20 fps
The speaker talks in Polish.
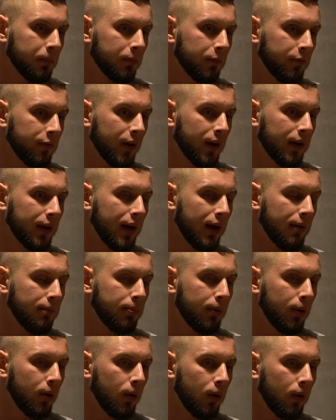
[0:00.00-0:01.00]
wygra,
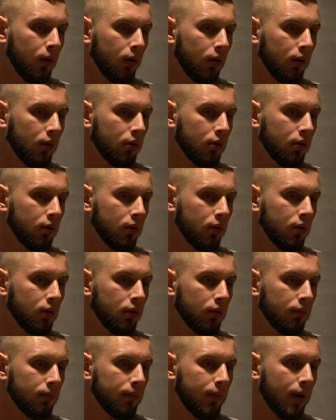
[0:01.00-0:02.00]
bo
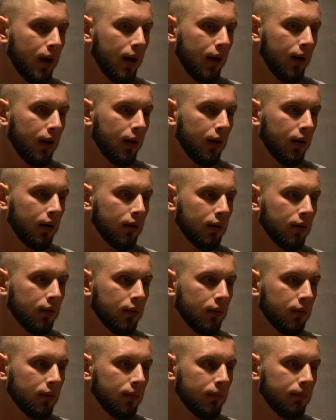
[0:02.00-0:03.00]
ma,
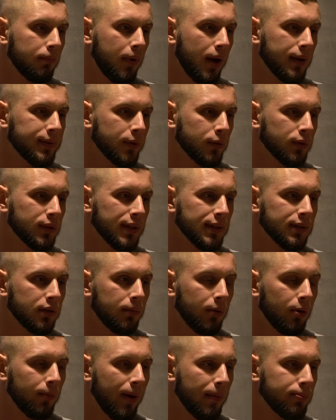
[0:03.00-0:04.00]
ma coś za
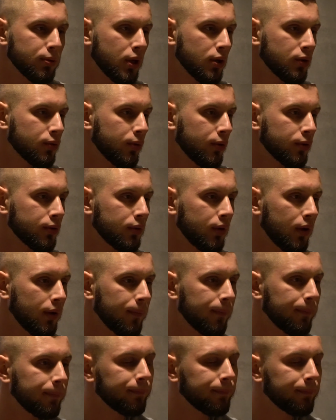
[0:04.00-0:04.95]
sobą, ma przeszłość, nie?